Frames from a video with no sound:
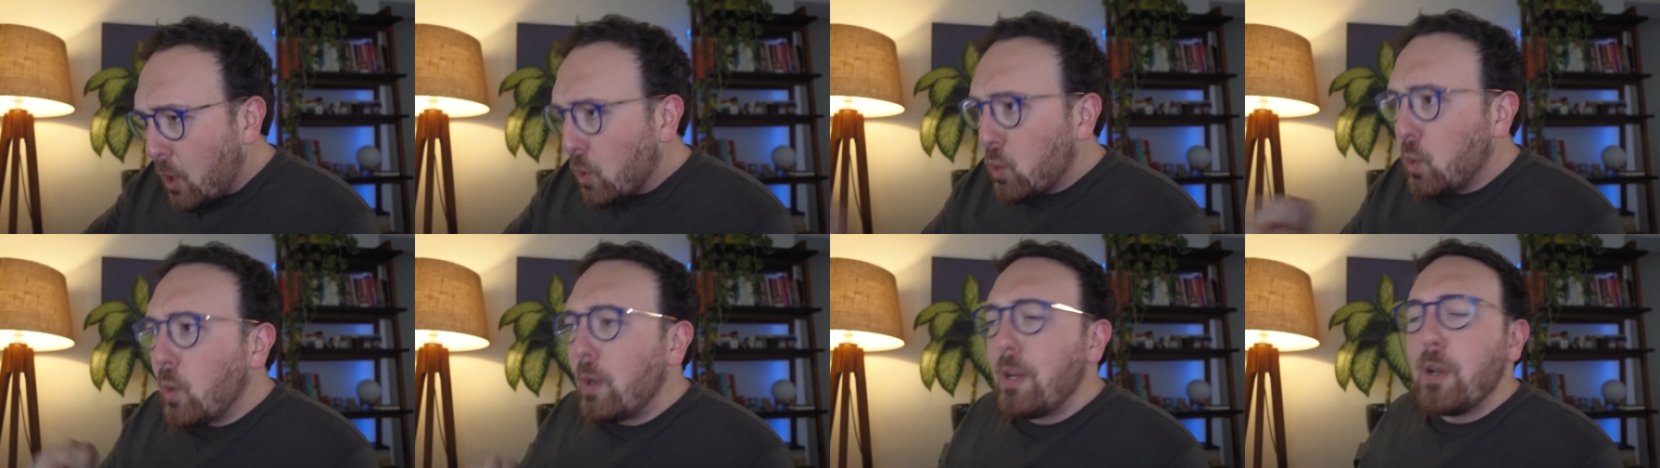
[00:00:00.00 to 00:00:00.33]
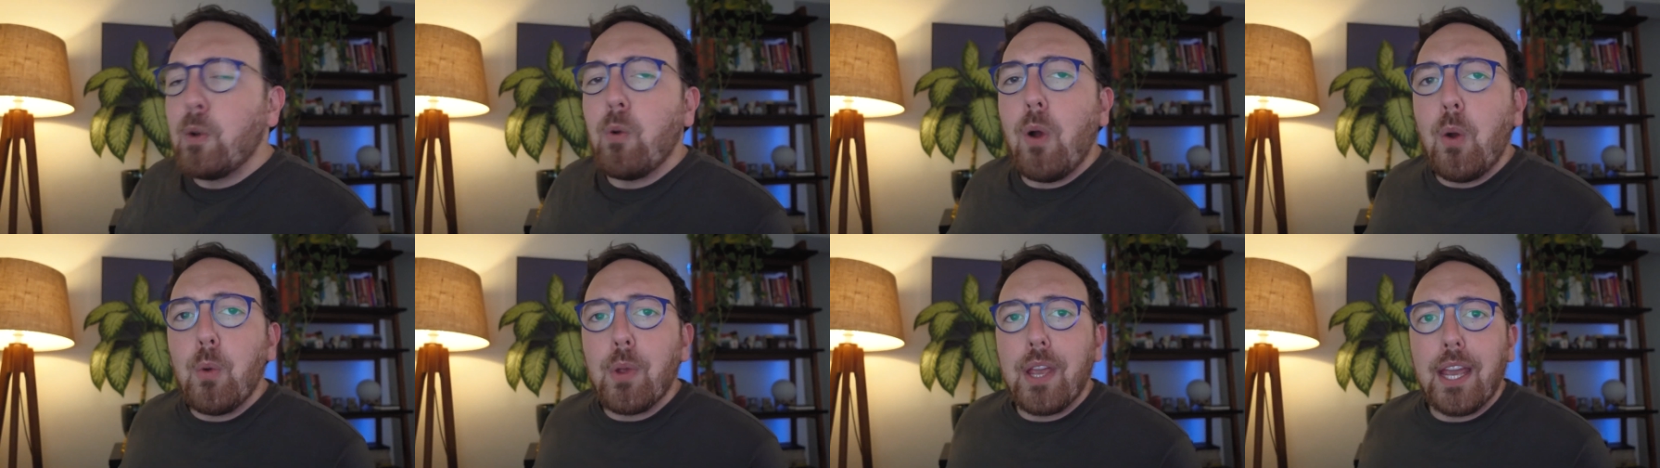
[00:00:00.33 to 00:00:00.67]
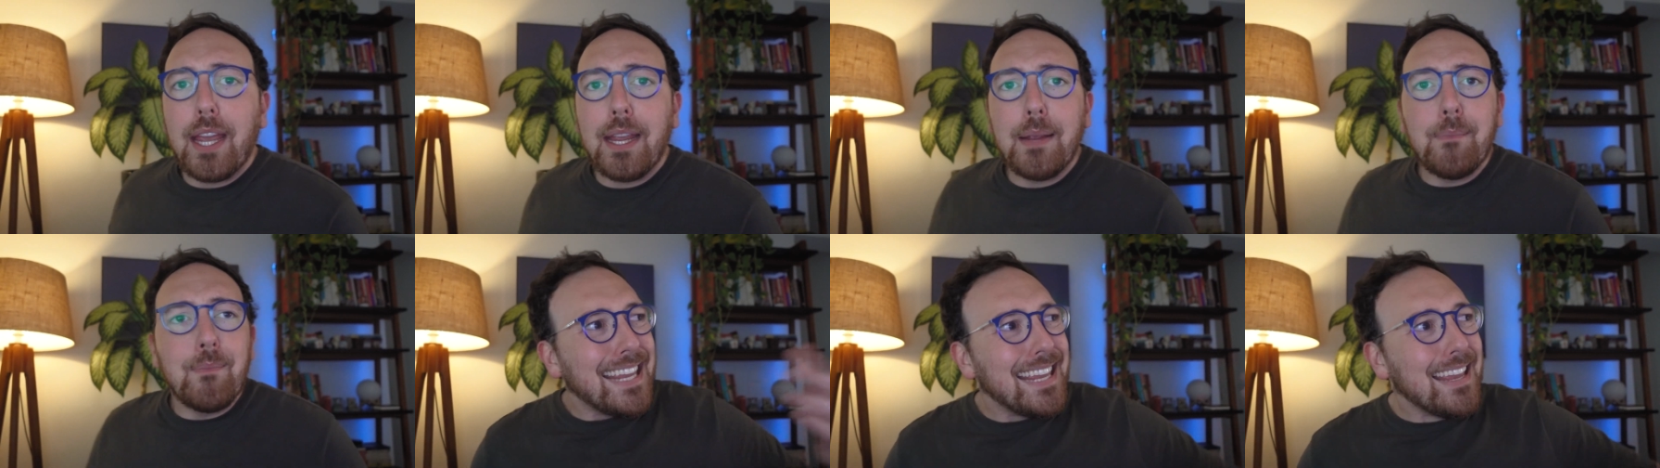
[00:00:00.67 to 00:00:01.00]
eu tô ali com
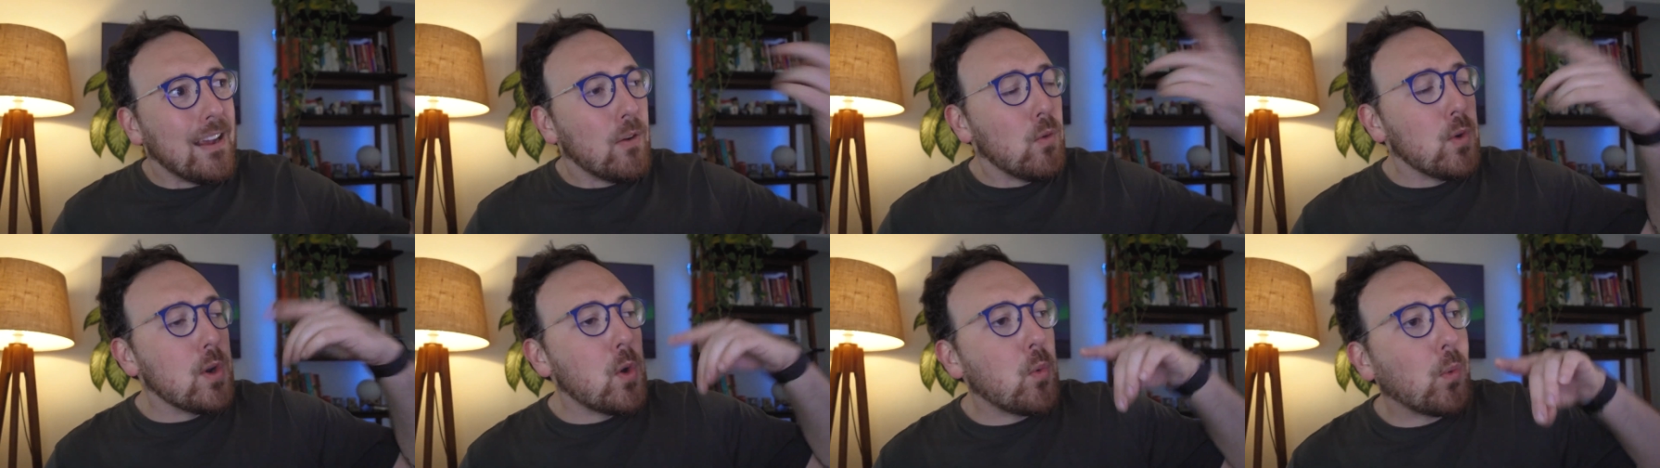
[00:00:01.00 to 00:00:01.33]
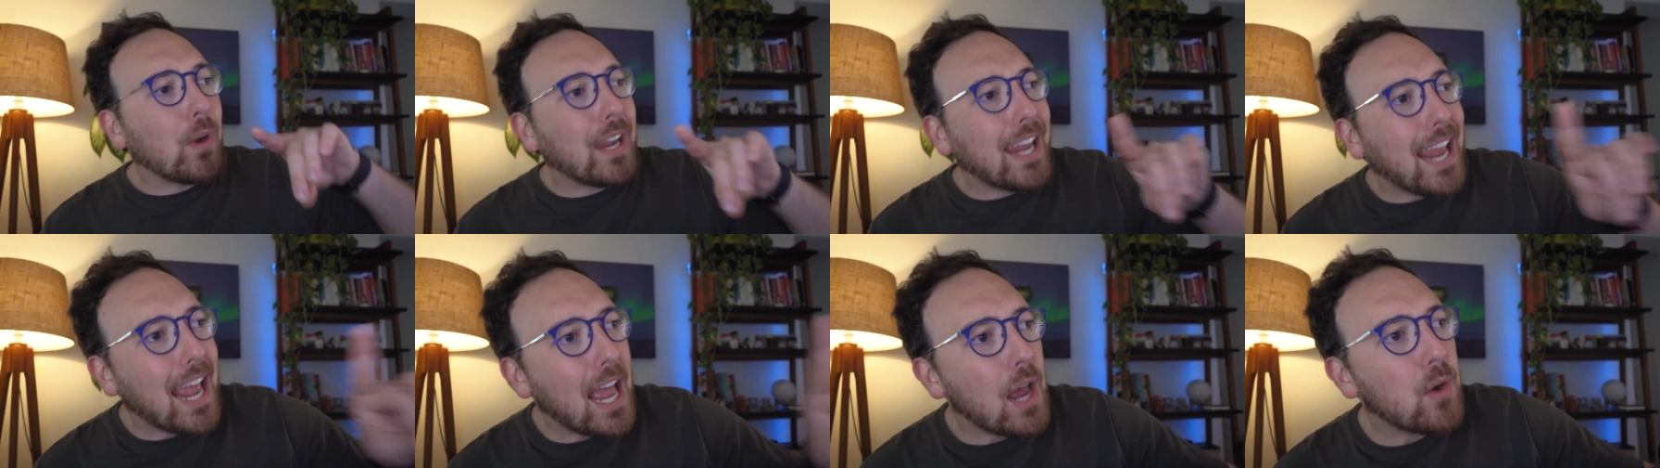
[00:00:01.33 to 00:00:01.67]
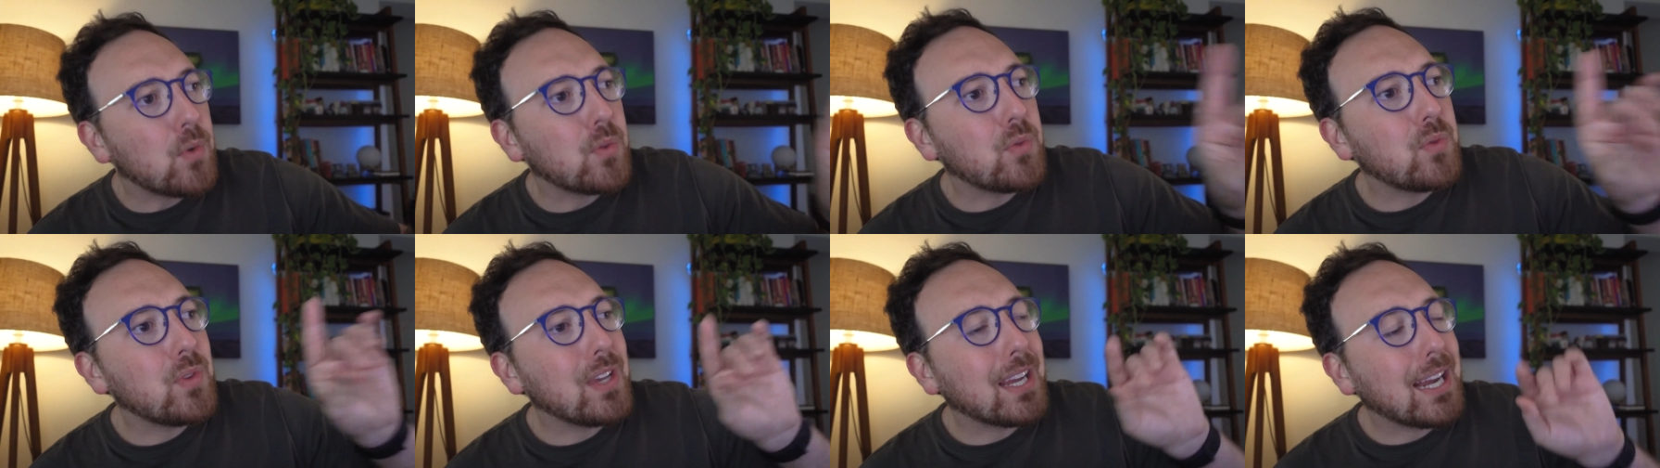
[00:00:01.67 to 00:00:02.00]
alguém e eu não
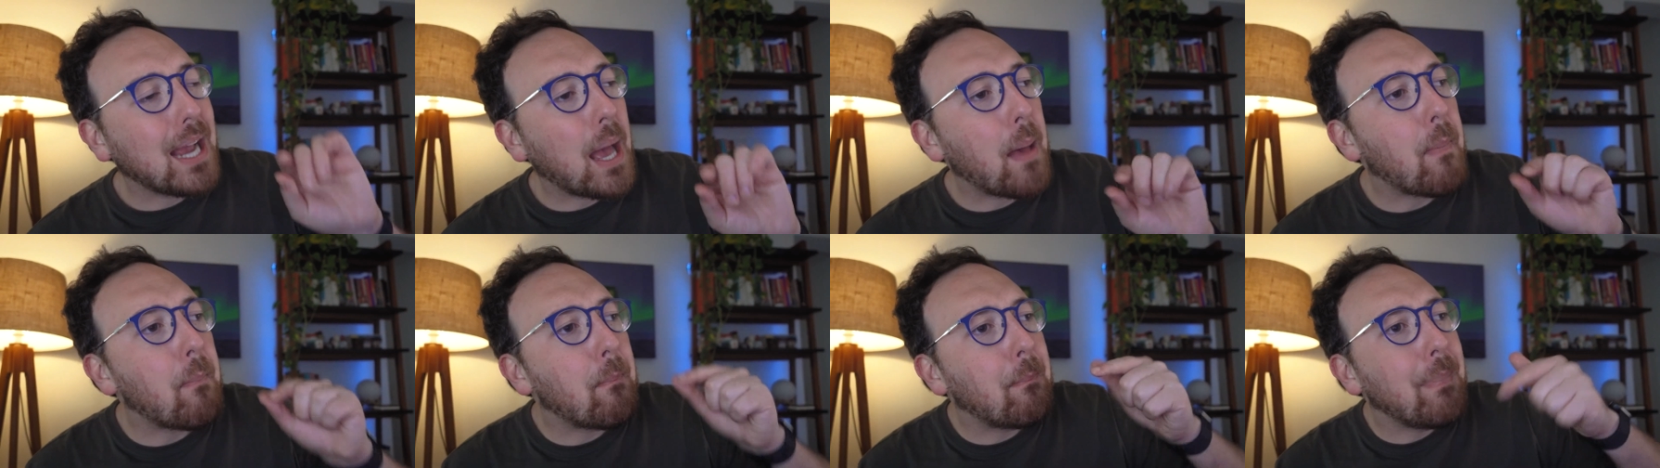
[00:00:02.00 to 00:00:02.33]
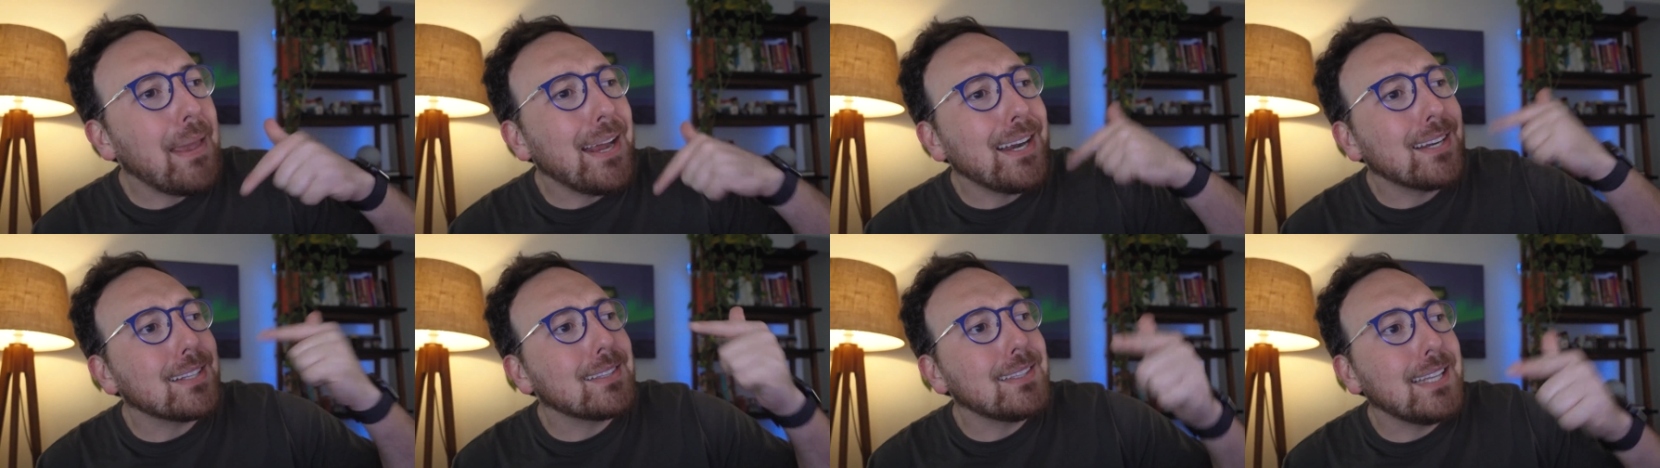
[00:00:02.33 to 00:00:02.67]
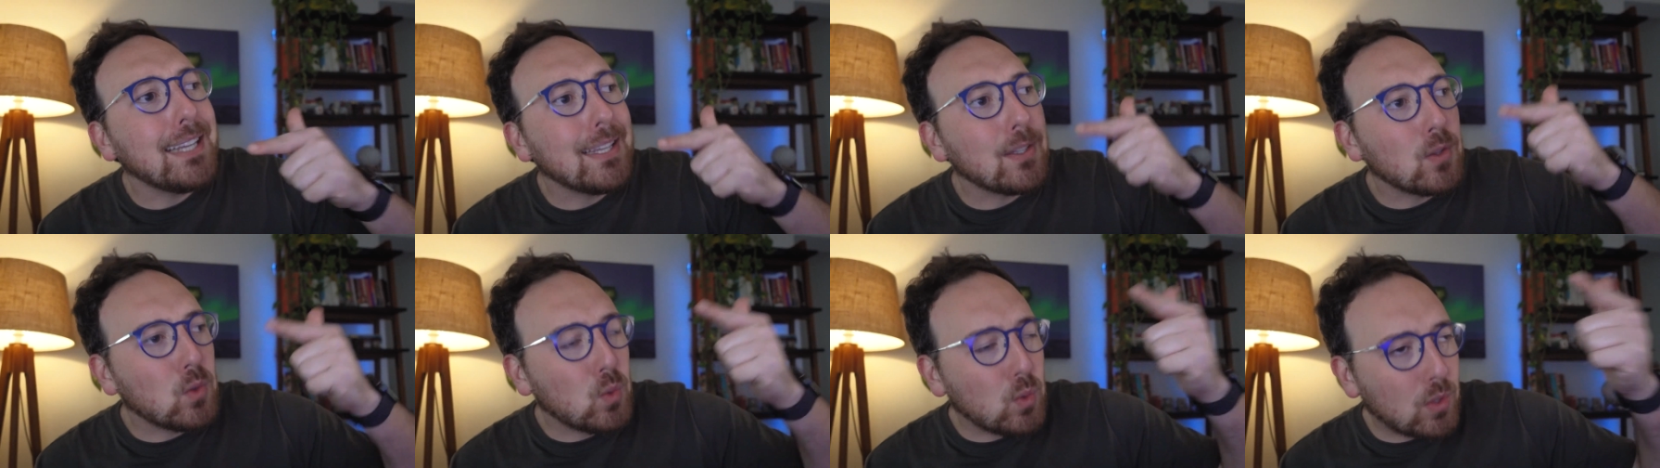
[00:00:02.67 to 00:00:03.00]
quero ficar
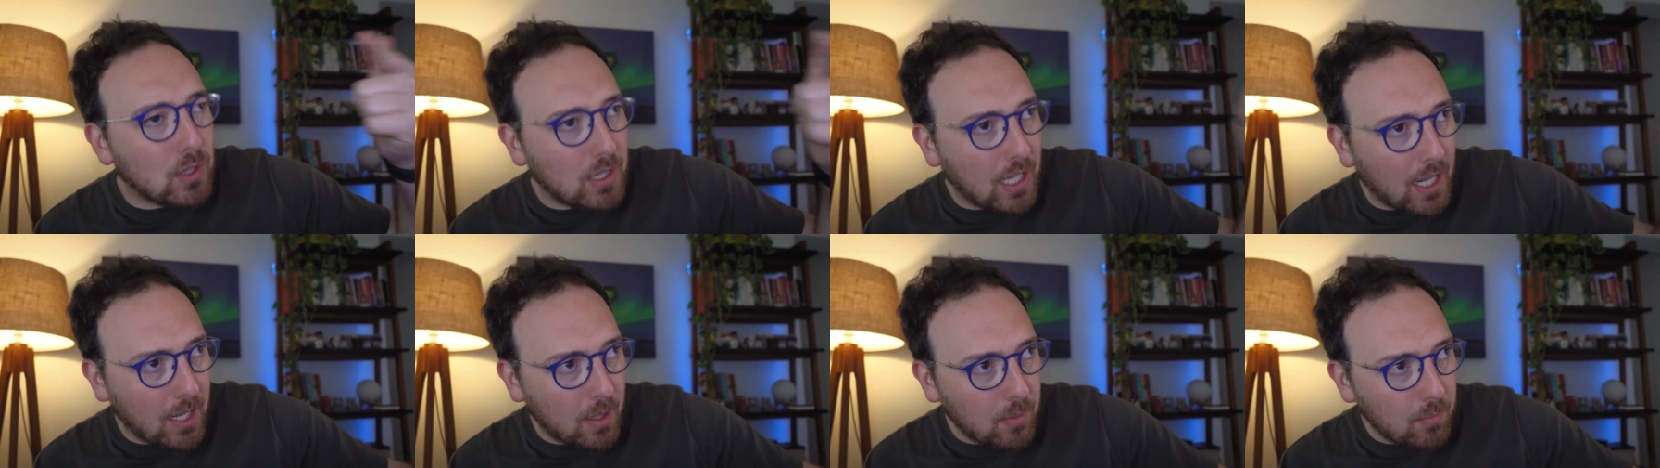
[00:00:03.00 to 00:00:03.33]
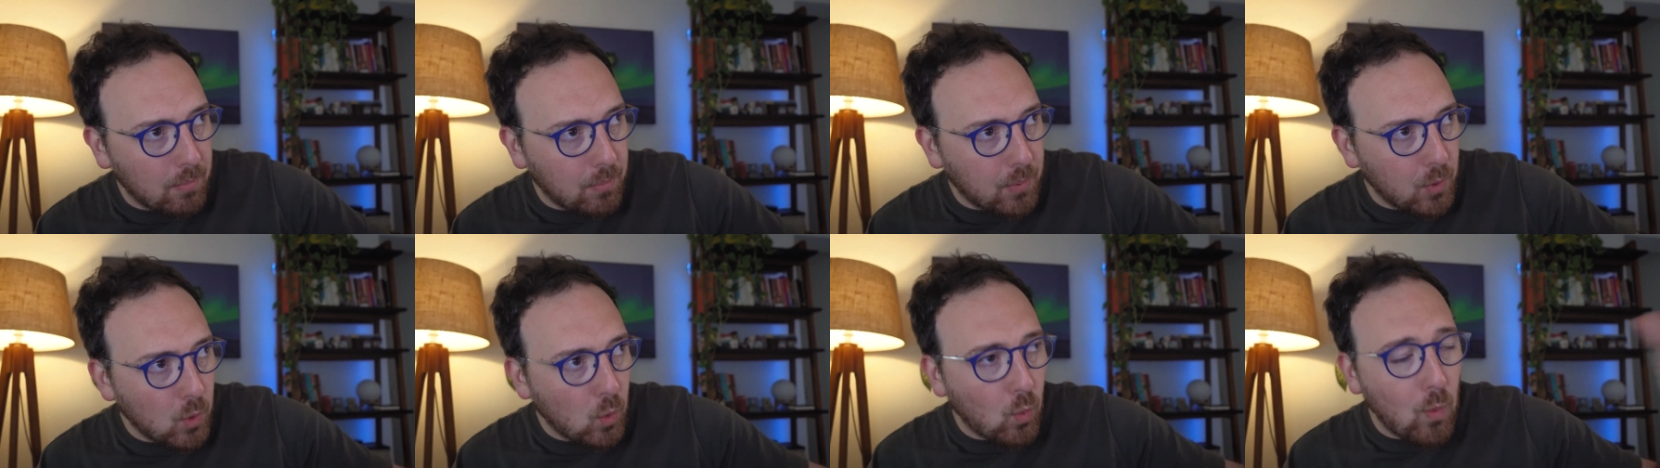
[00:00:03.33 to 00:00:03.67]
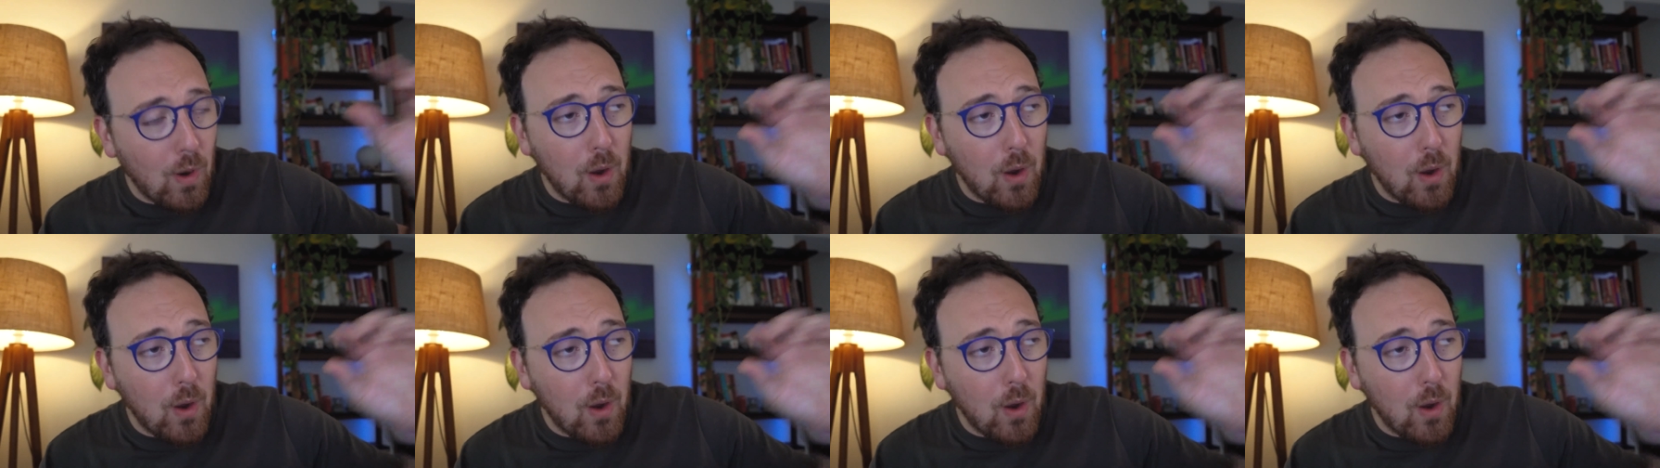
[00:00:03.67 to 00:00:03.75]
perdendo tempo